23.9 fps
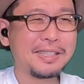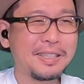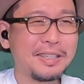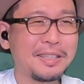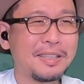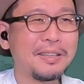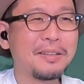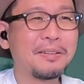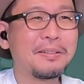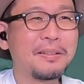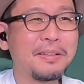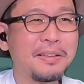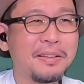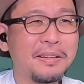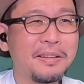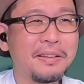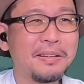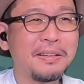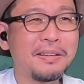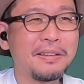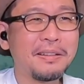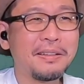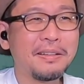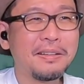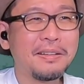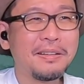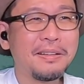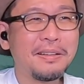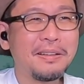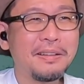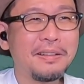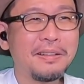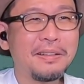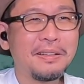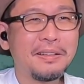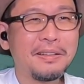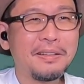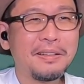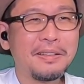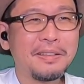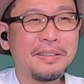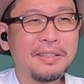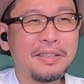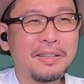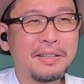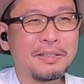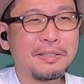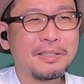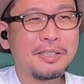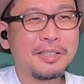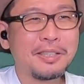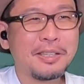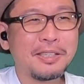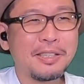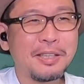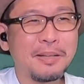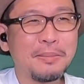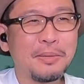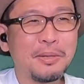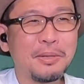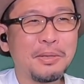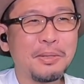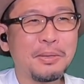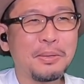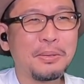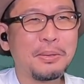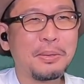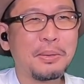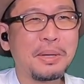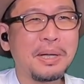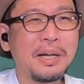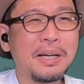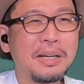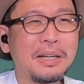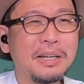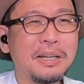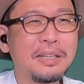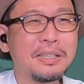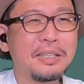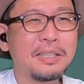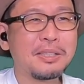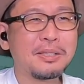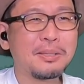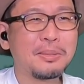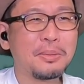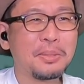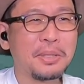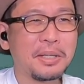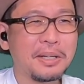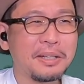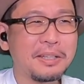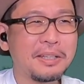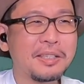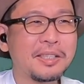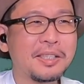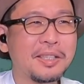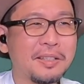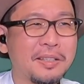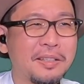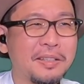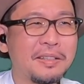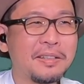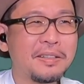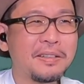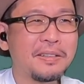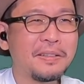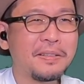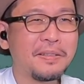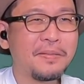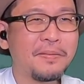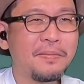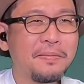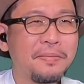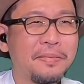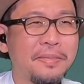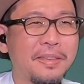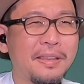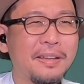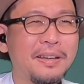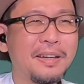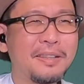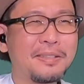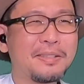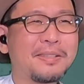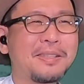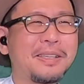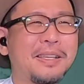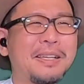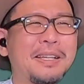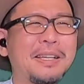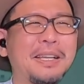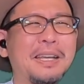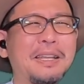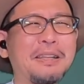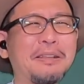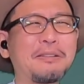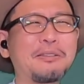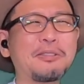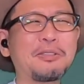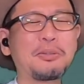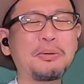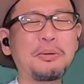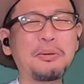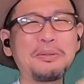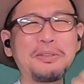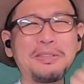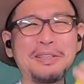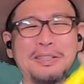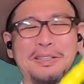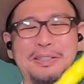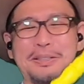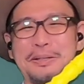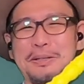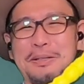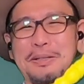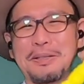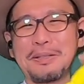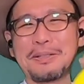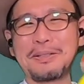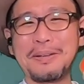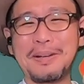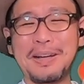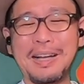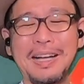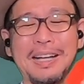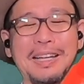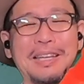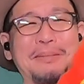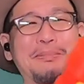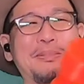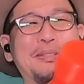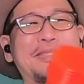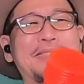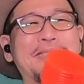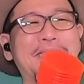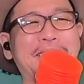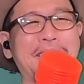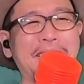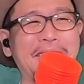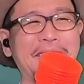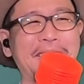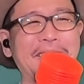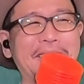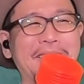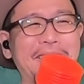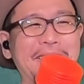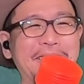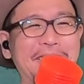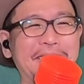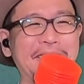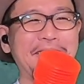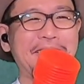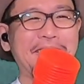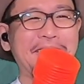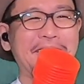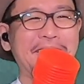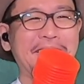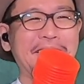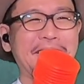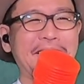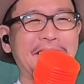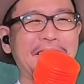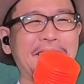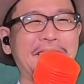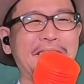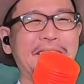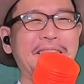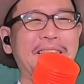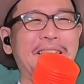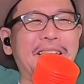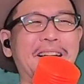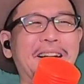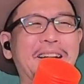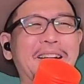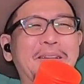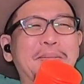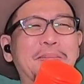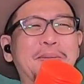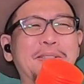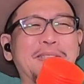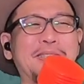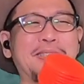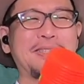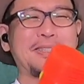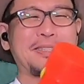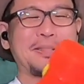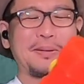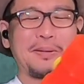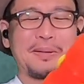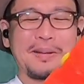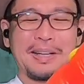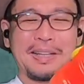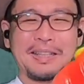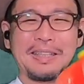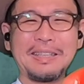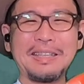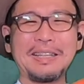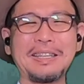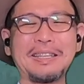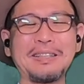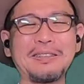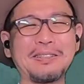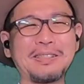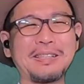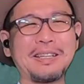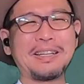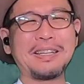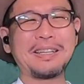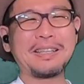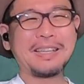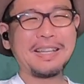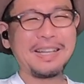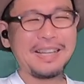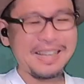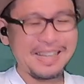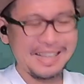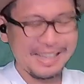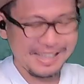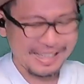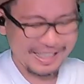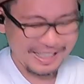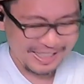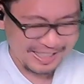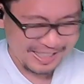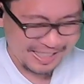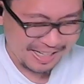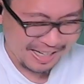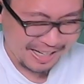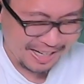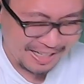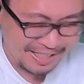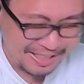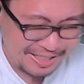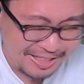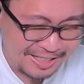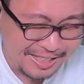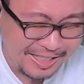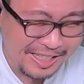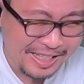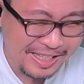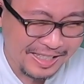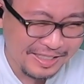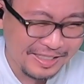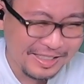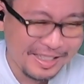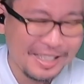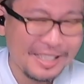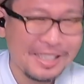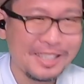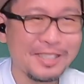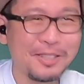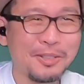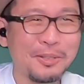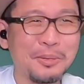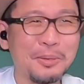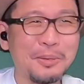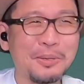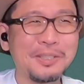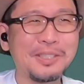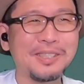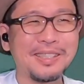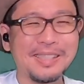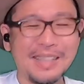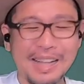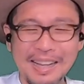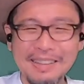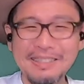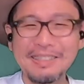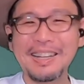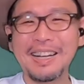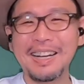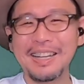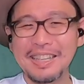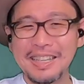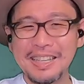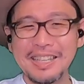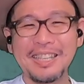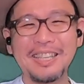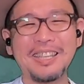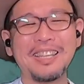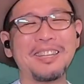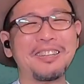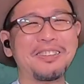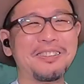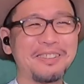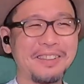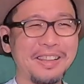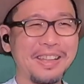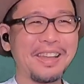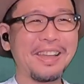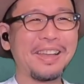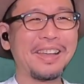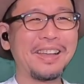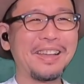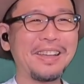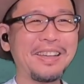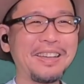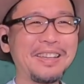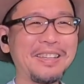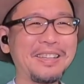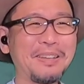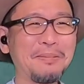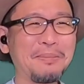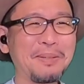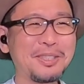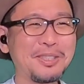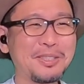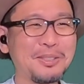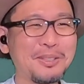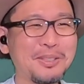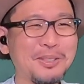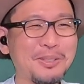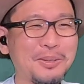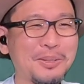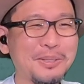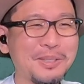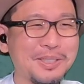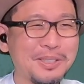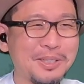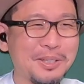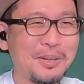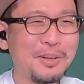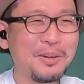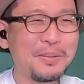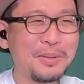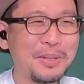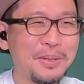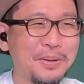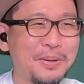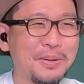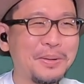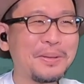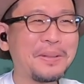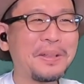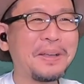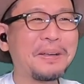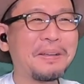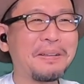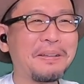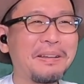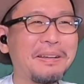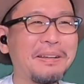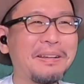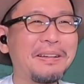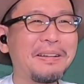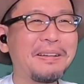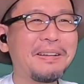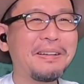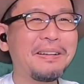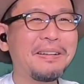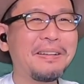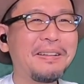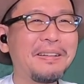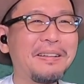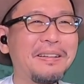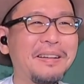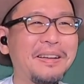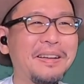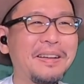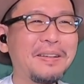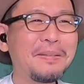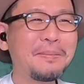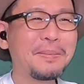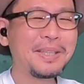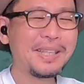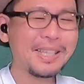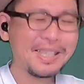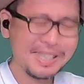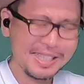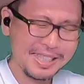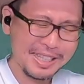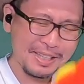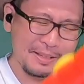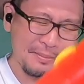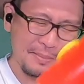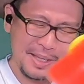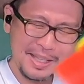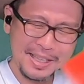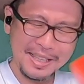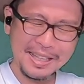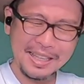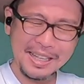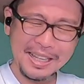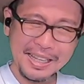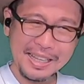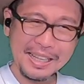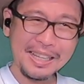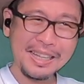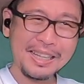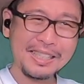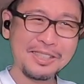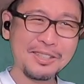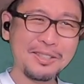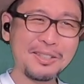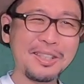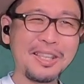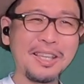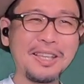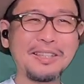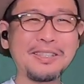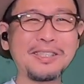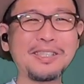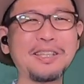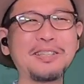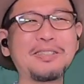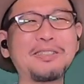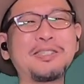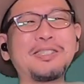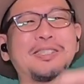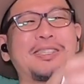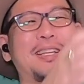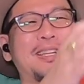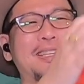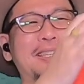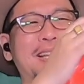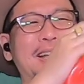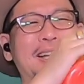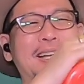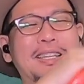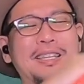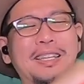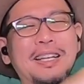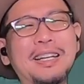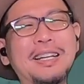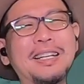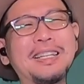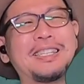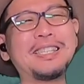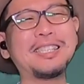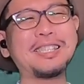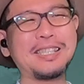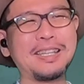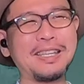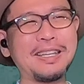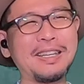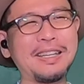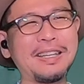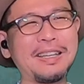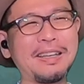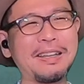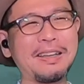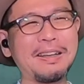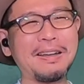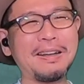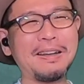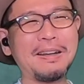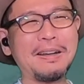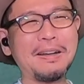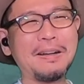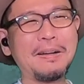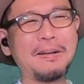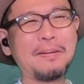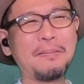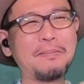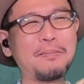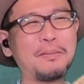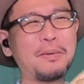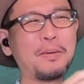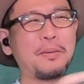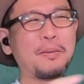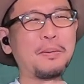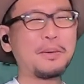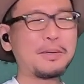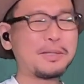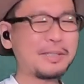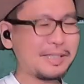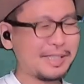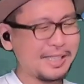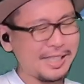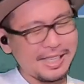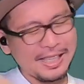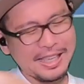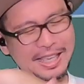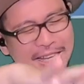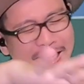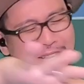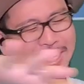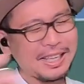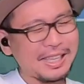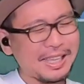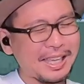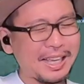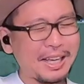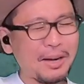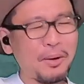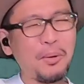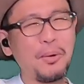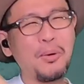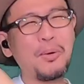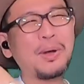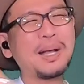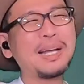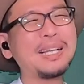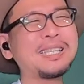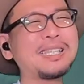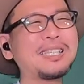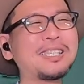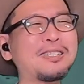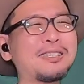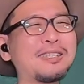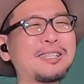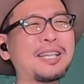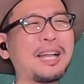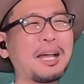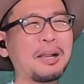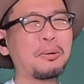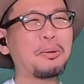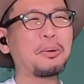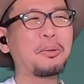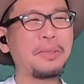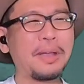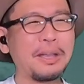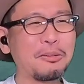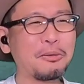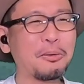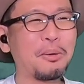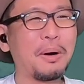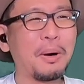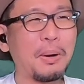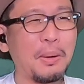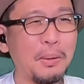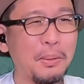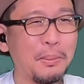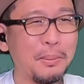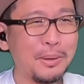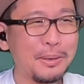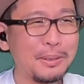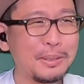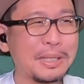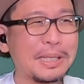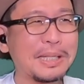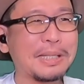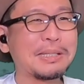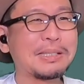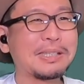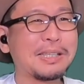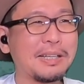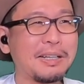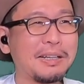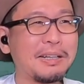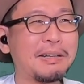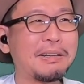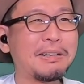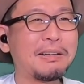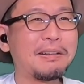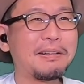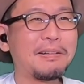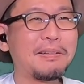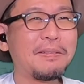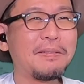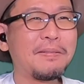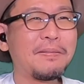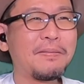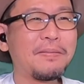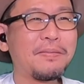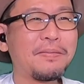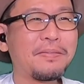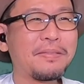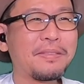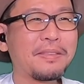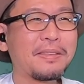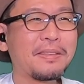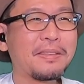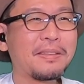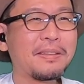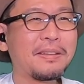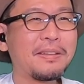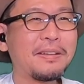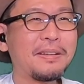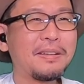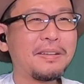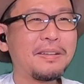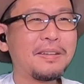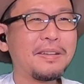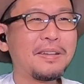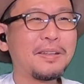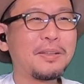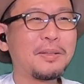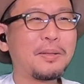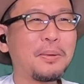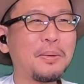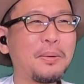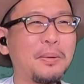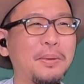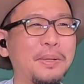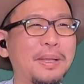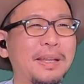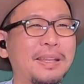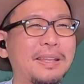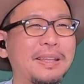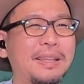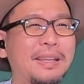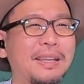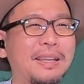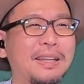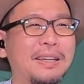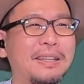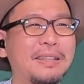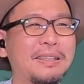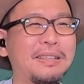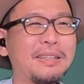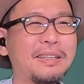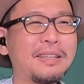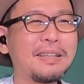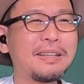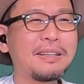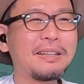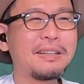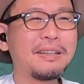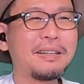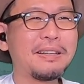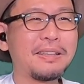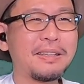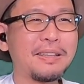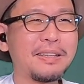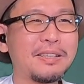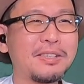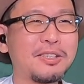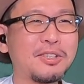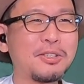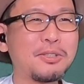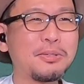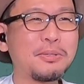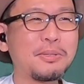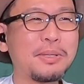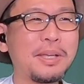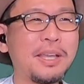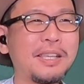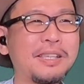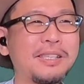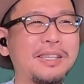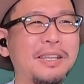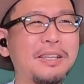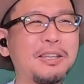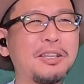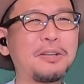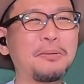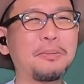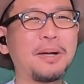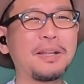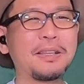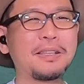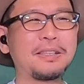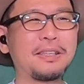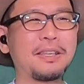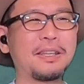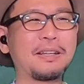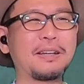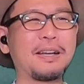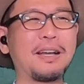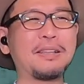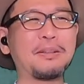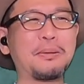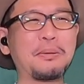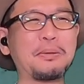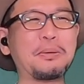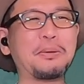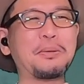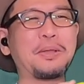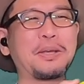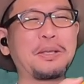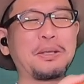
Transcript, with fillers: つかだよね。な串田さんもいろいろ考えてそうだからさ。あと前回のあの承認欲求の怪物ね。あれもすごかったけどさ、だからってあんなクラスの様子なるかねっていうね。やっぱちょっとそこ突っ込みどころだよね。まあ確かにみんながそのギクシャクしたり仲違いして、もうもう人間関係が崩壊するだろうなとは思うけどさ。え、どうやったらあんななんかね、銃撃戦でもあったかのよう